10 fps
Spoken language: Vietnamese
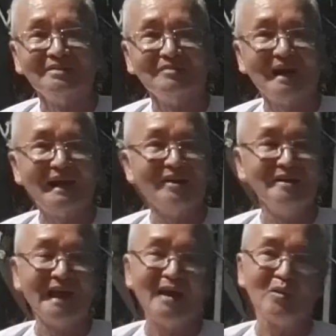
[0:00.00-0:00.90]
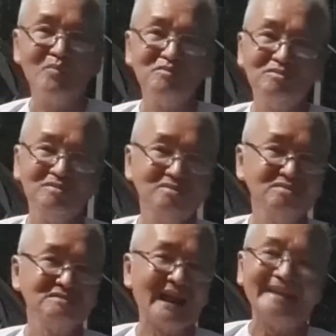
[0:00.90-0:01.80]
mà người nào
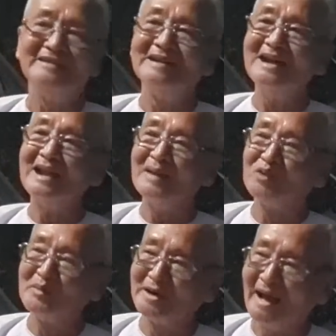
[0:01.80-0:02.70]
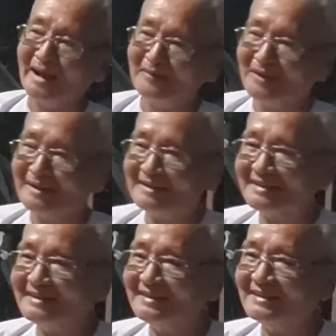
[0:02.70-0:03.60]
cũng nạnh người khác làm cho mình ăn không
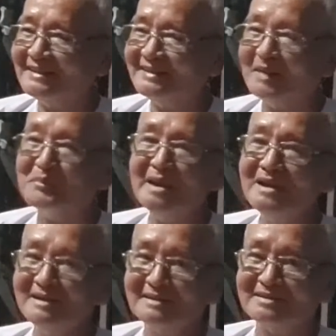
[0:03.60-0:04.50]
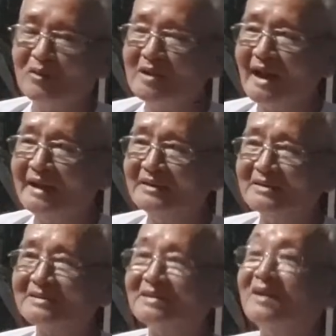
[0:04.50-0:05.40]
làm biến tối ngày
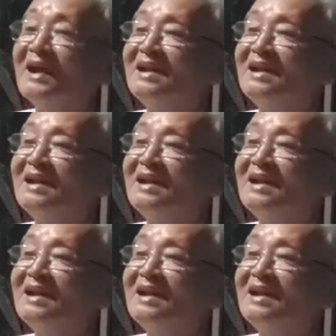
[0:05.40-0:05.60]
người